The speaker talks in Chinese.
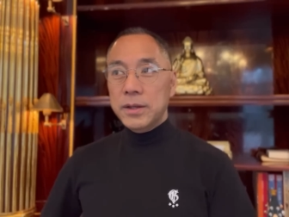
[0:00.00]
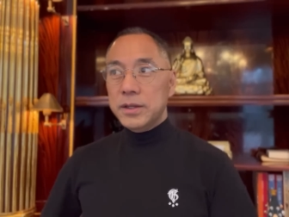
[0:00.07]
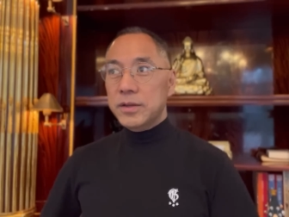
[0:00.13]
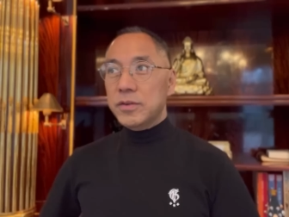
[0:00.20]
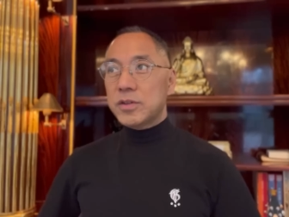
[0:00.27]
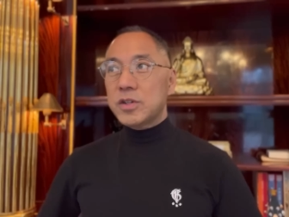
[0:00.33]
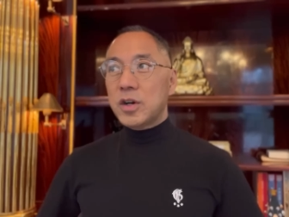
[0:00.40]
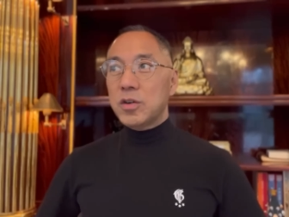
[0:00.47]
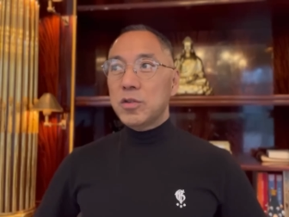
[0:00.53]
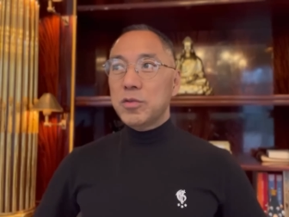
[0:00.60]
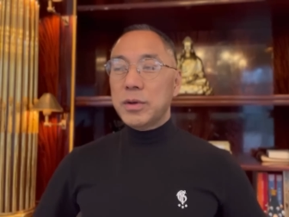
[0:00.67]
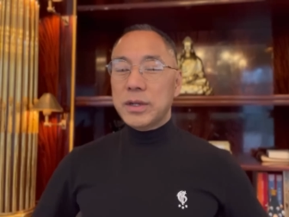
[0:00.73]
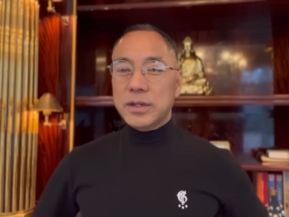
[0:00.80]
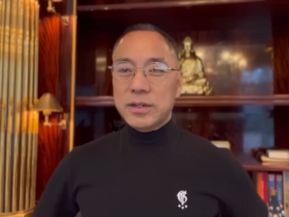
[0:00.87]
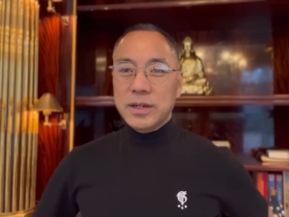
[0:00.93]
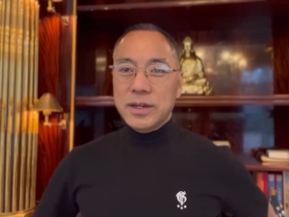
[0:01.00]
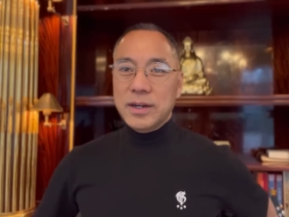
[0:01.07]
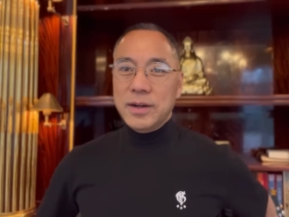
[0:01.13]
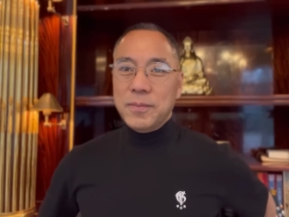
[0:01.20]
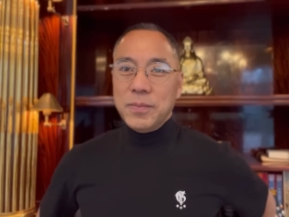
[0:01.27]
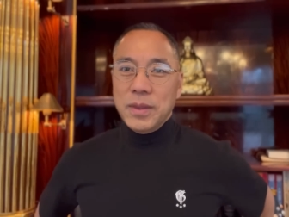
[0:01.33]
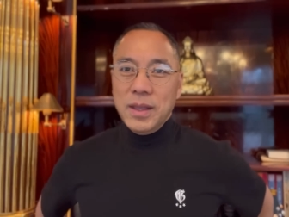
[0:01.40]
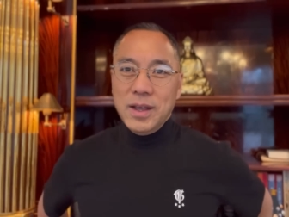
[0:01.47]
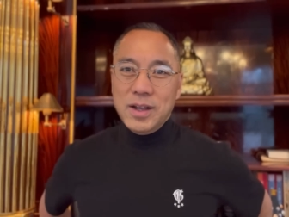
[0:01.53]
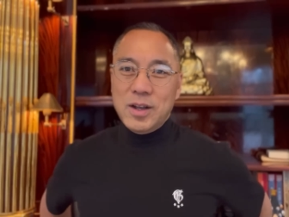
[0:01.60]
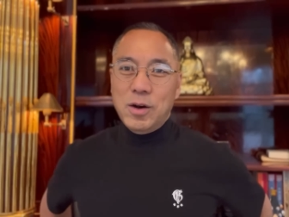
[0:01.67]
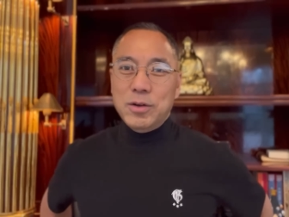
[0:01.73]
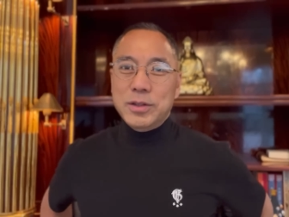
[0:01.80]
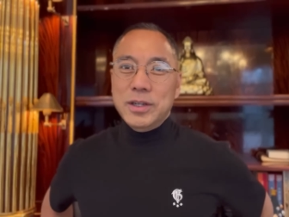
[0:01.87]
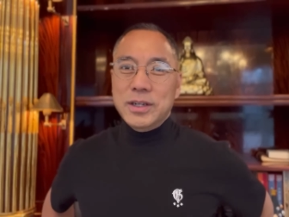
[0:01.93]
因为张宏伟这个
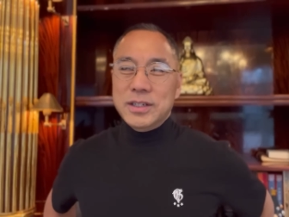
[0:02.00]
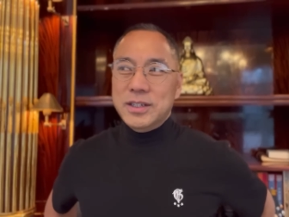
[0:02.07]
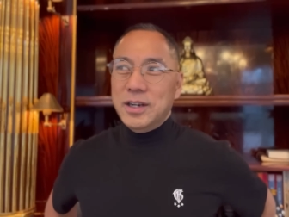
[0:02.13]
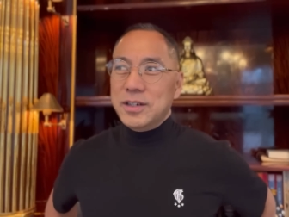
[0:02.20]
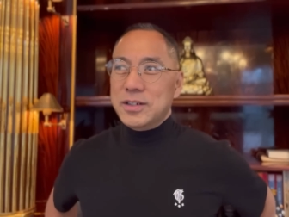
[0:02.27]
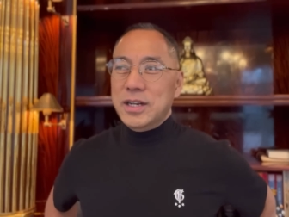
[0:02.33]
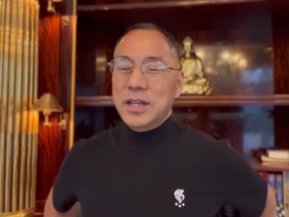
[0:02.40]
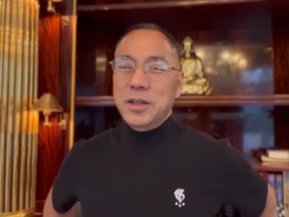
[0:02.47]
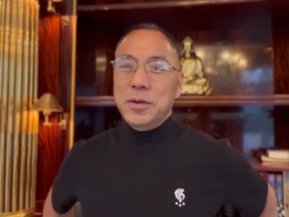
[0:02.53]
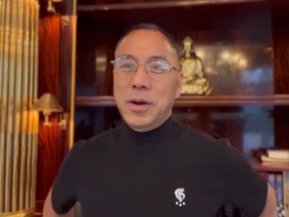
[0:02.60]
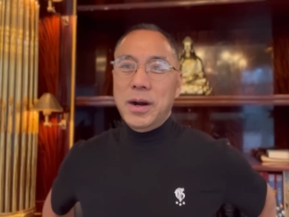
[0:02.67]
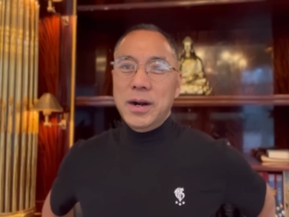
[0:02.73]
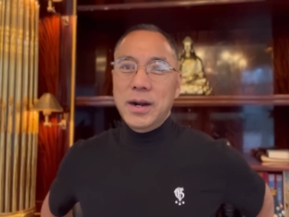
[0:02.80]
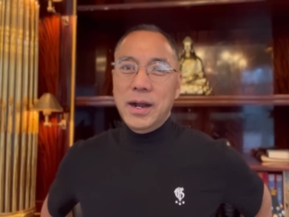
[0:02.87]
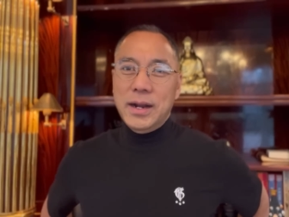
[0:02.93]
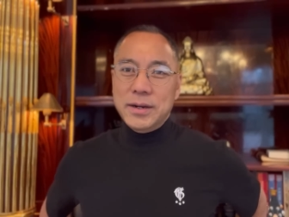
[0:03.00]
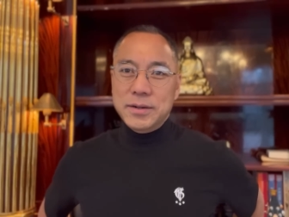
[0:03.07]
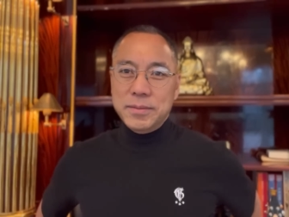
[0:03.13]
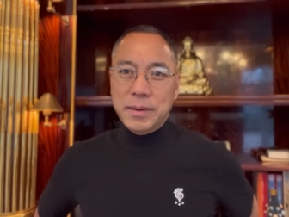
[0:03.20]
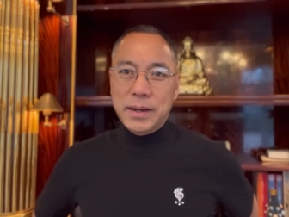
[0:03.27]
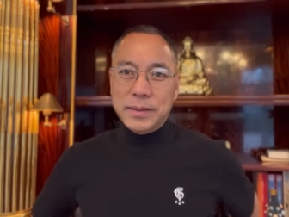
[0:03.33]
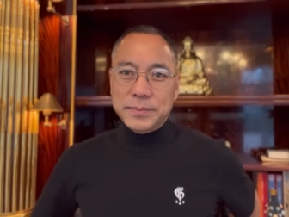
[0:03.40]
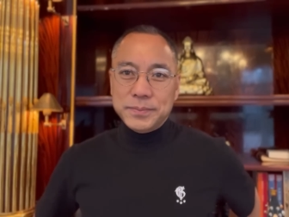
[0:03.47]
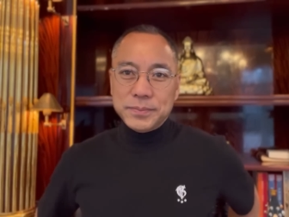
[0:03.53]
搞定了，像陈元儿啊，是吧？